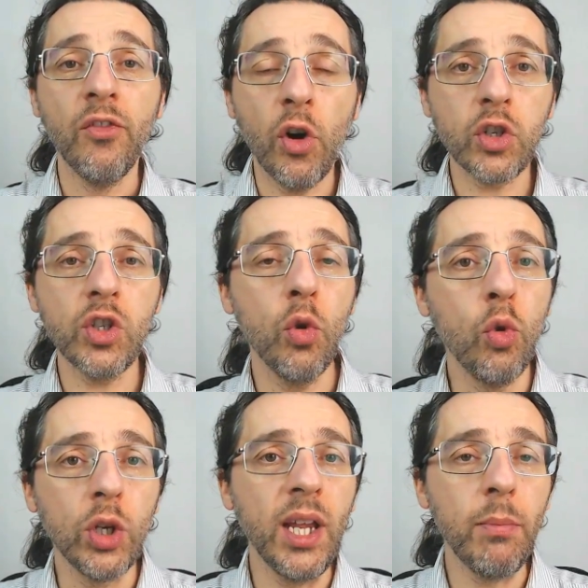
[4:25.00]
Forse
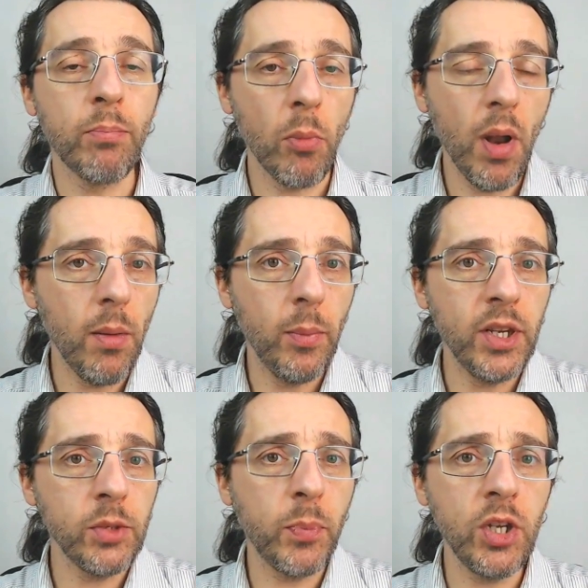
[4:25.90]
uno dei problemi
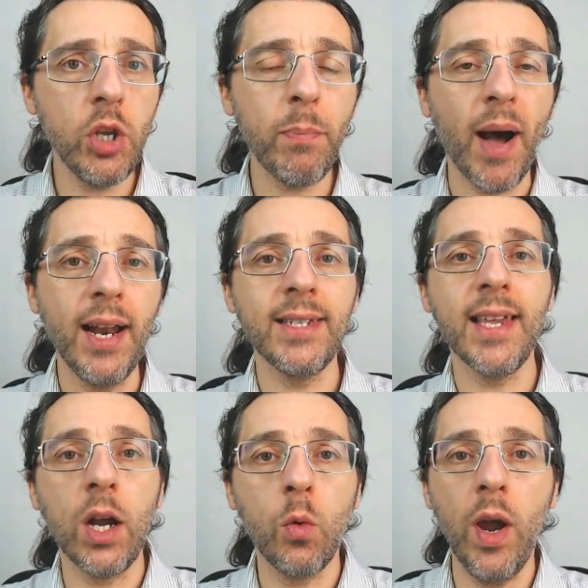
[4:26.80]
principali
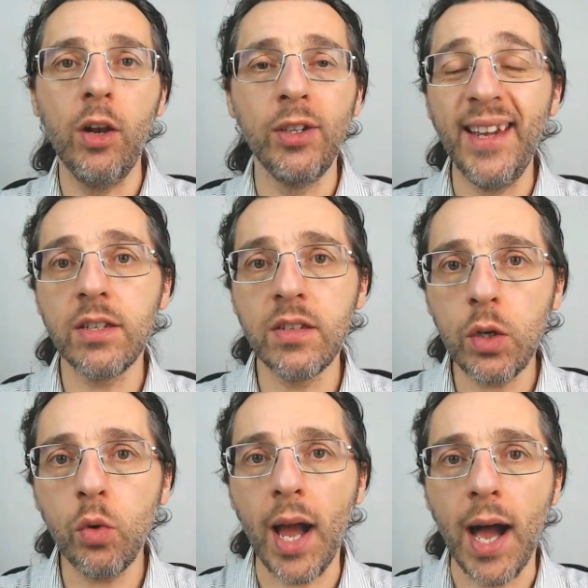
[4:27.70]
sarà quello di
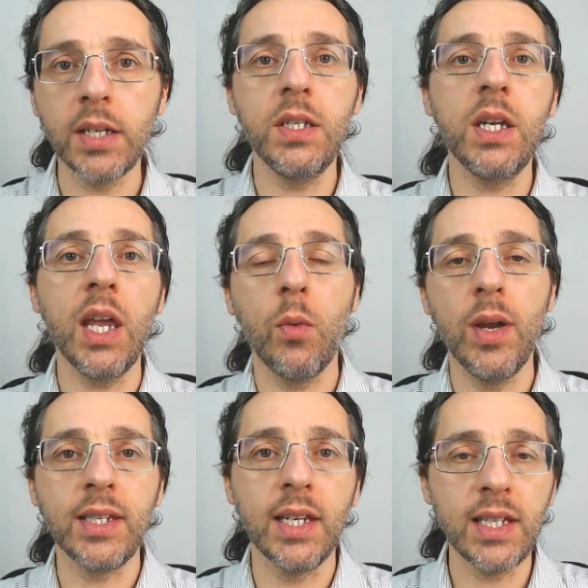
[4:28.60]
assicurarsi che
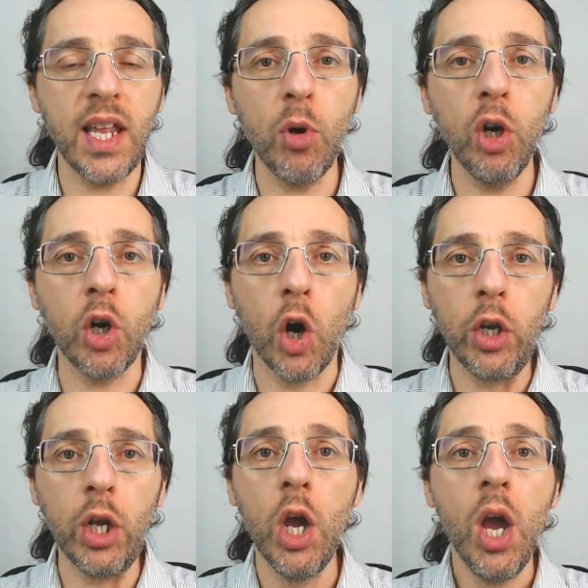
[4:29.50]
questa
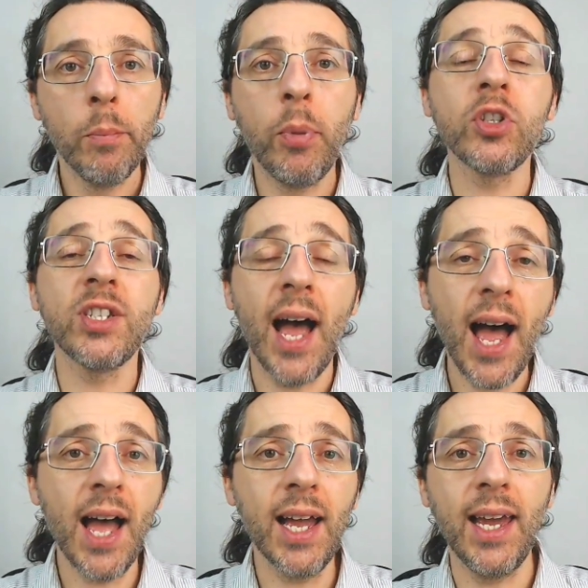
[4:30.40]
stablecoin possa
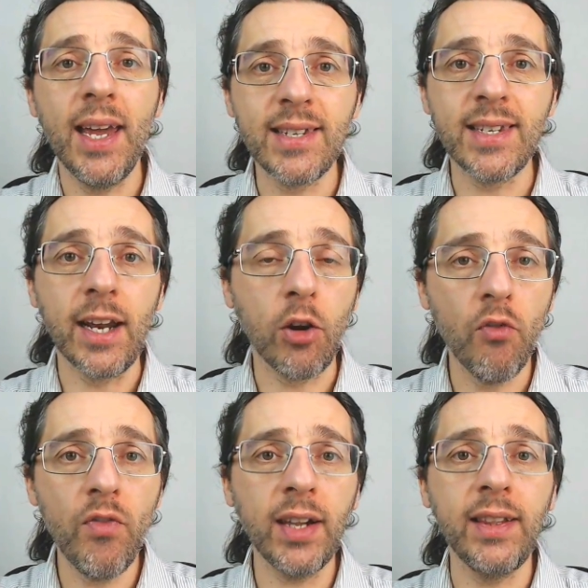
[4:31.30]
anche essere
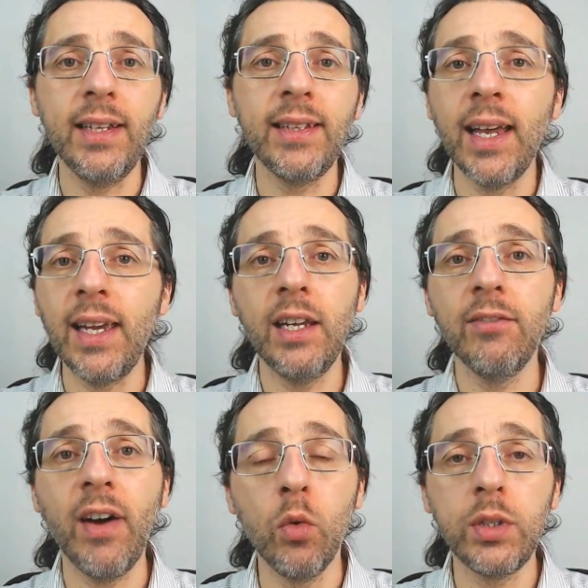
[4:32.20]
convertita in
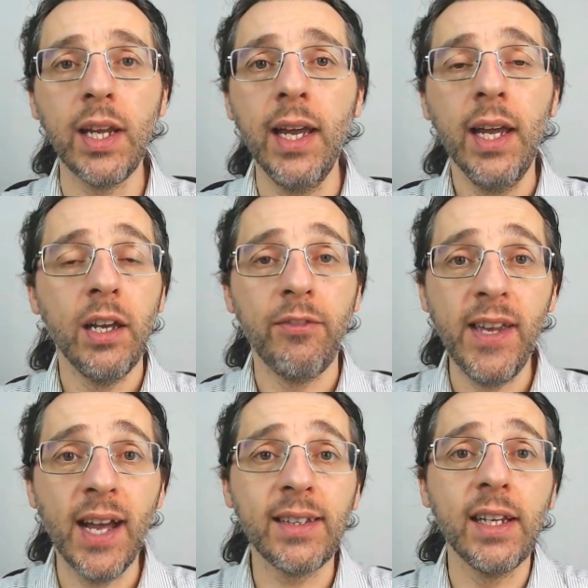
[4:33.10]
valute
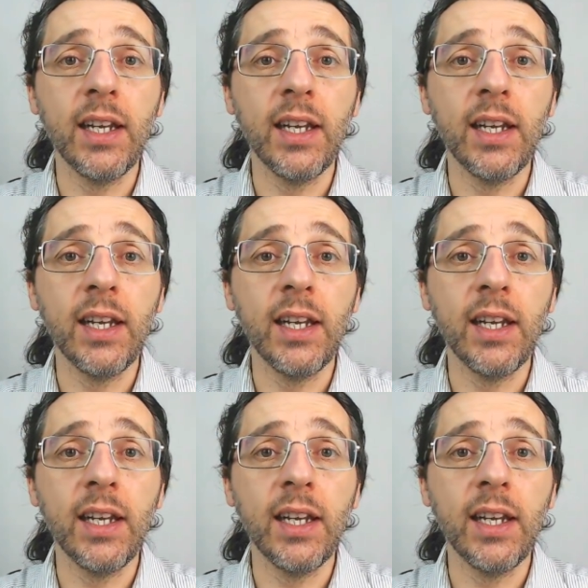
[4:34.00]
fiat